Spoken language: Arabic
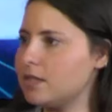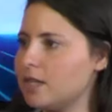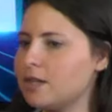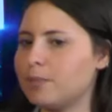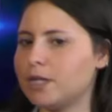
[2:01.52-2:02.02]

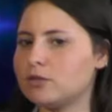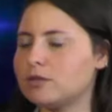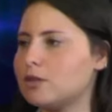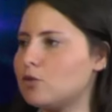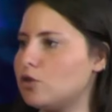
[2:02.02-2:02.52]
اللي انا
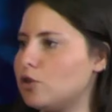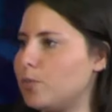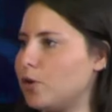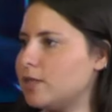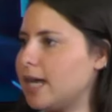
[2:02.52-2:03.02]
بعدت كل
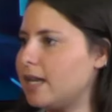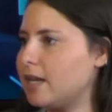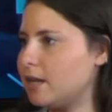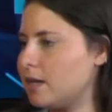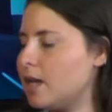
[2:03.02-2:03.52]
البعد
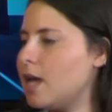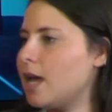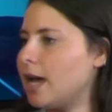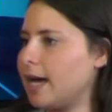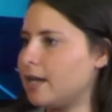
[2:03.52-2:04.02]
على الـ
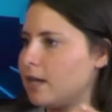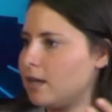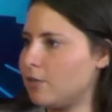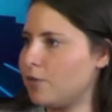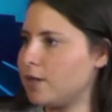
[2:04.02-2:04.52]

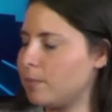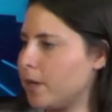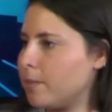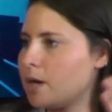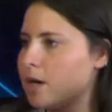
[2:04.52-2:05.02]
على فن
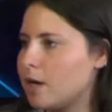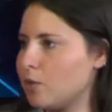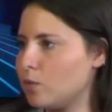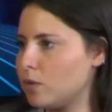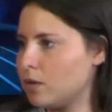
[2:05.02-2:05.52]
المعمار او